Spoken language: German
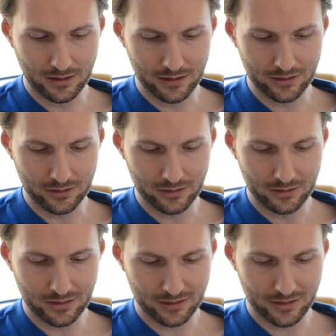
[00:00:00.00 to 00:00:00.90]

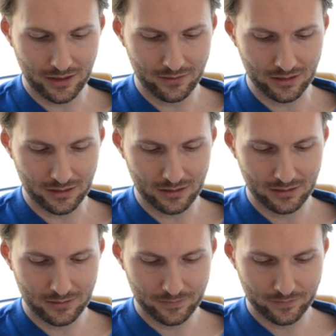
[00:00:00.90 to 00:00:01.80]
Also, das ist heftig.
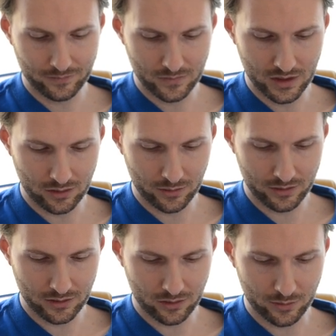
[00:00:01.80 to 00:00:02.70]
Hier
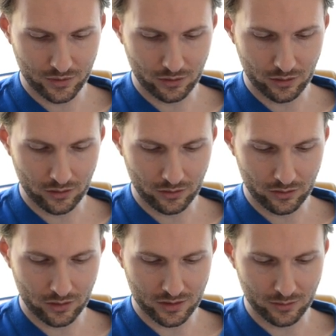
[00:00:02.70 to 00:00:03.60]
kommt, sie, kommt sogar noch ein,
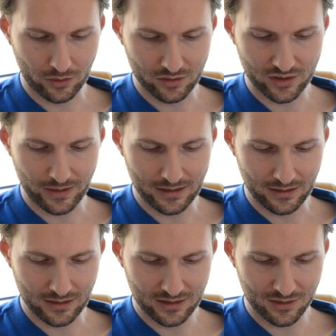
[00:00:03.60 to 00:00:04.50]
trotzdem noch ein
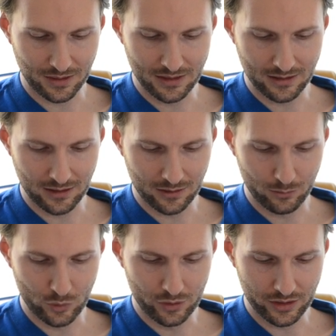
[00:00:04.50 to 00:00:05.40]
2 Liter
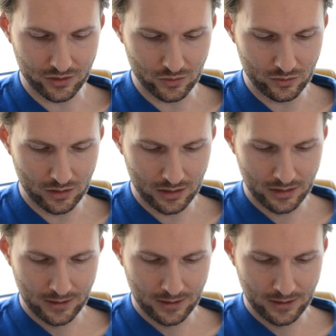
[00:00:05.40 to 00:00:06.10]
Müll dazu.